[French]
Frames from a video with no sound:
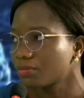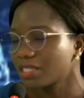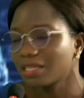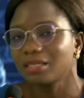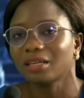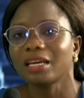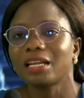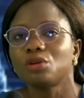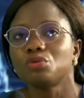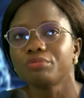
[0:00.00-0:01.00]
C'est-à-dire, il y a
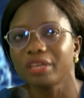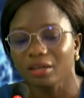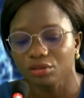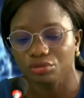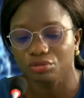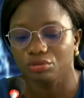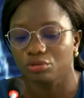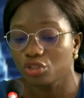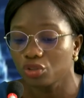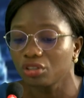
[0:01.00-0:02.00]
la lumière du,
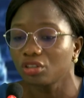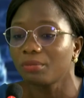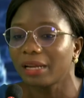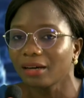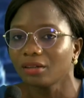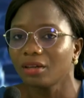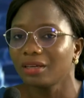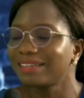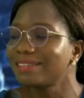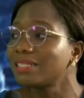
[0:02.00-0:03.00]
diodénome là
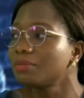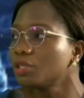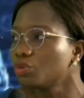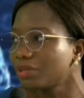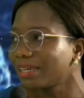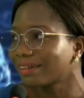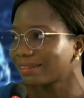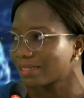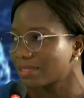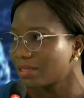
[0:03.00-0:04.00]
qui diminue, qui
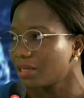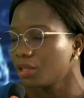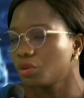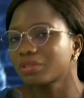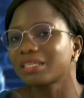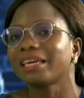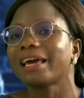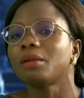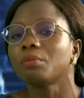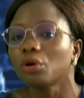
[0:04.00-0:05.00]
rétrécit. Donc, c'est
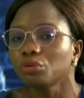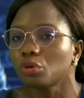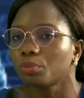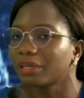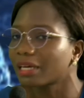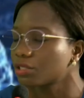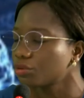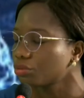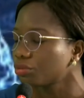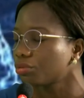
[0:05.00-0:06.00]
également une
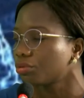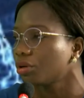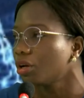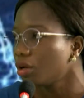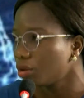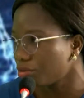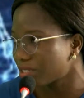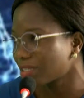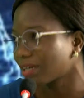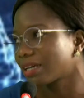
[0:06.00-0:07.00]
complication de
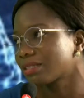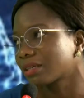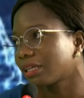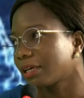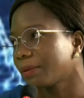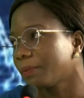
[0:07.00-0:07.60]
l'ulcère gastrique.